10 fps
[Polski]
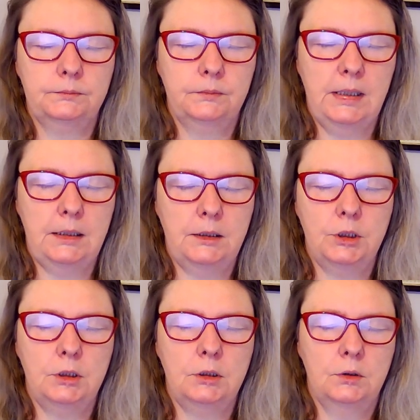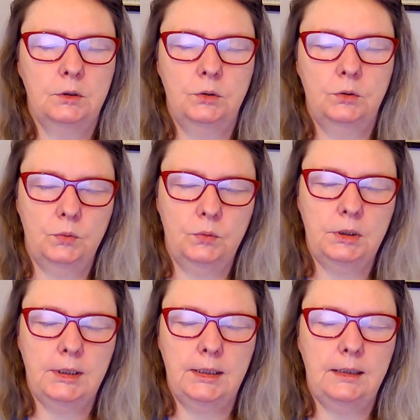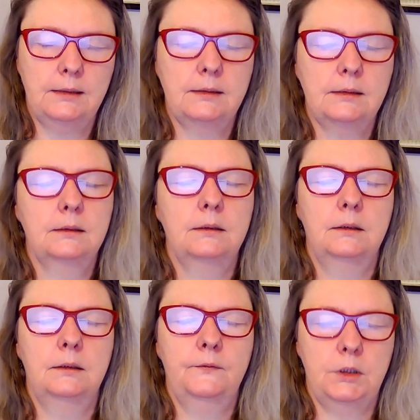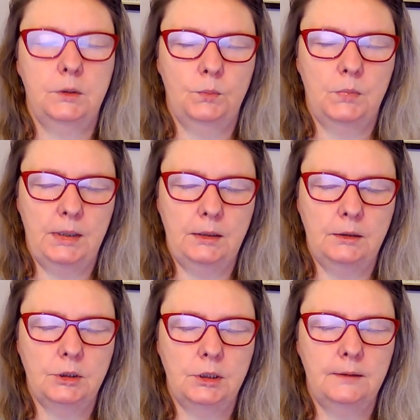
bardziej tu i teraz, w tym momencie.